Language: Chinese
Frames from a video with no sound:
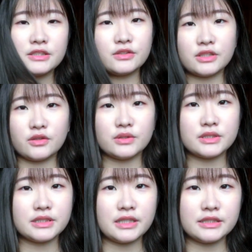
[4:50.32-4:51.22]
的视觉效果会
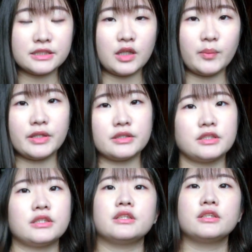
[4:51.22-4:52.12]
是在你上面
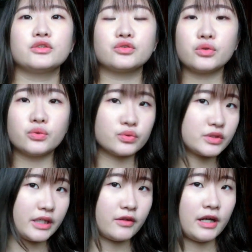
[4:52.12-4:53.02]
这里锁骨
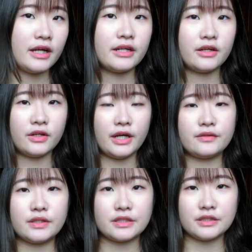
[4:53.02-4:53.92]
这一块，然后还
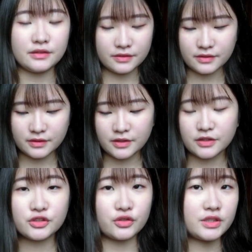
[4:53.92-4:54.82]
有你的
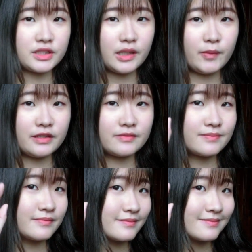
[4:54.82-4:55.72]
手的下面，
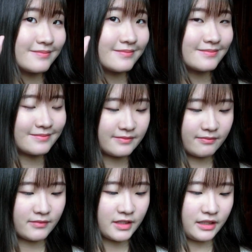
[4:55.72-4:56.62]

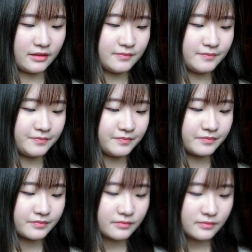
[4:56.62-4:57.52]
这样。
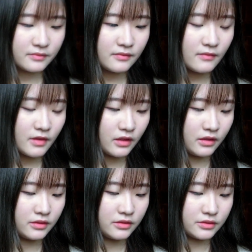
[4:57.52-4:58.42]

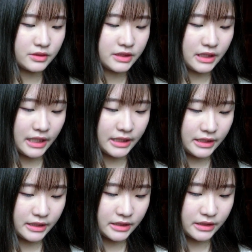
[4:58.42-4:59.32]
然后下一
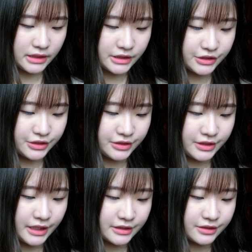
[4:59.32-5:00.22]
个是
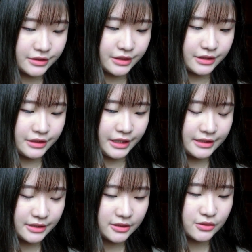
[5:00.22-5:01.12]
一样是一个
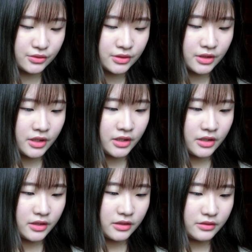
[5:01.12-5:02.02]
连衣裙，
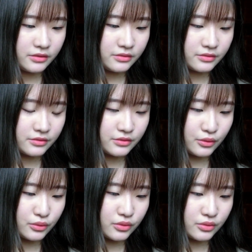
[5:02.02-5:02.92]
然后
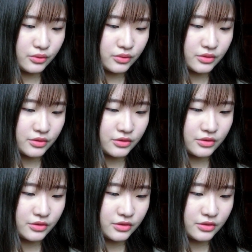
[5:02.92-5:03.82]
我
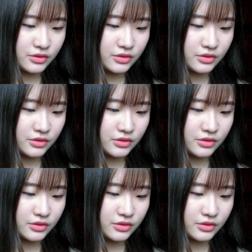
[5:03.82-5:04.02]
就是